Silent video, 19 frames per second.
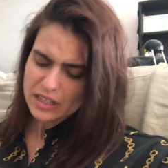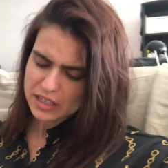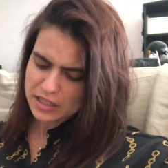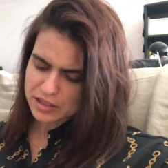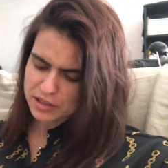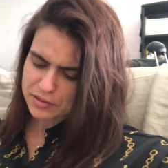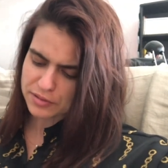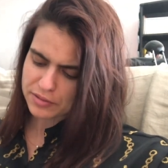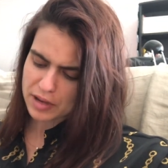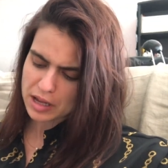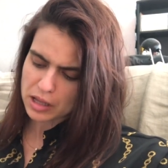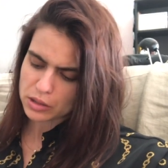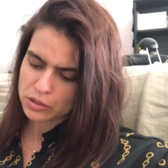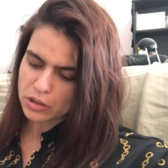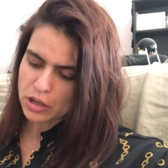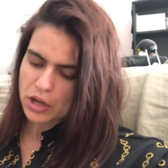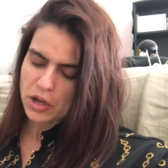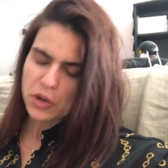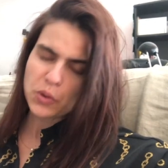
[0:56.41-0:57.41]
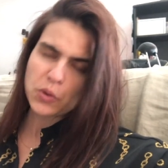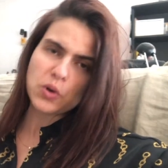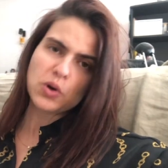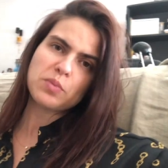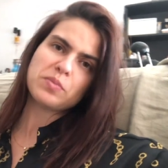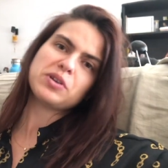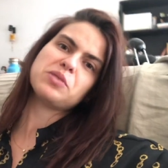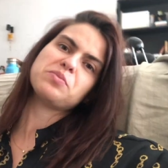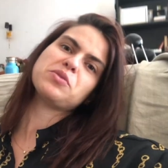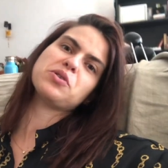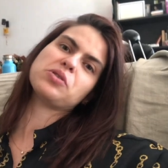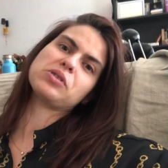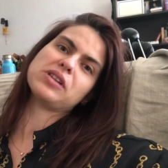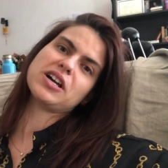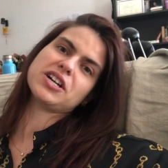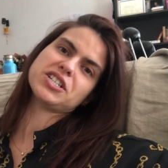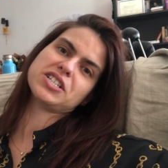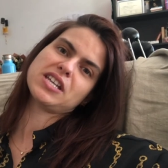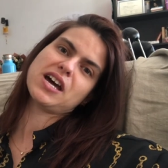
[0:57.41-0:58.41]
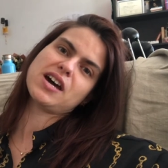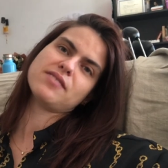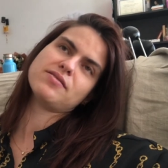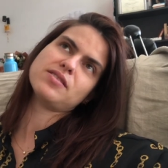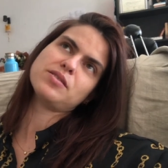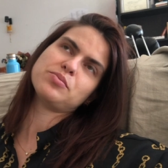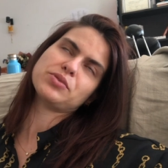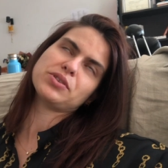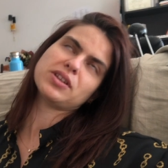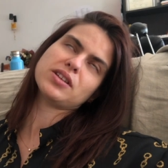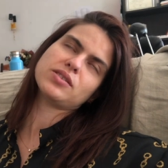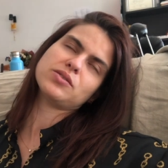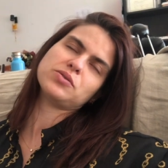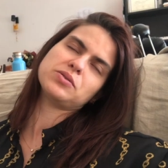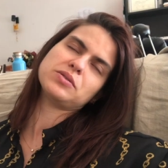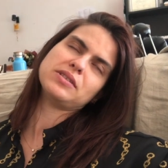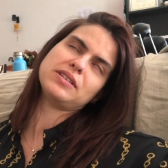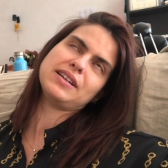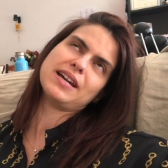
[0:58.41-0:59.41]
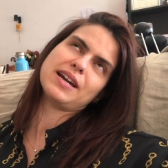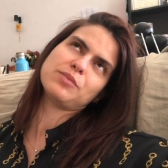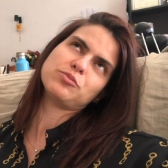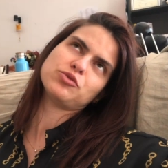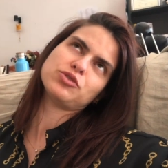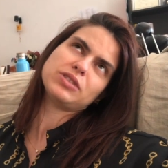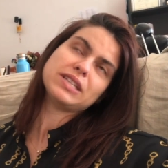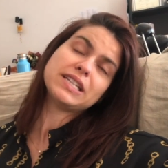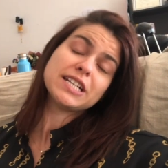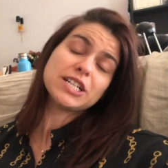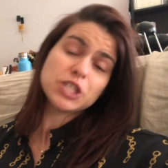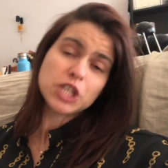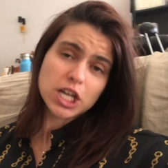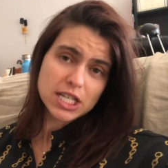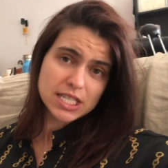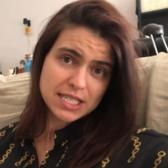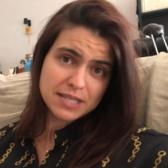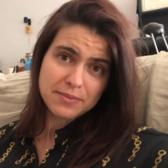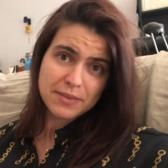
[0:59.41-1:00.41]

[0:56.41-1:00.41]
intervalo com um amigo meu que lá estava, portanto, digamos, 3 horas e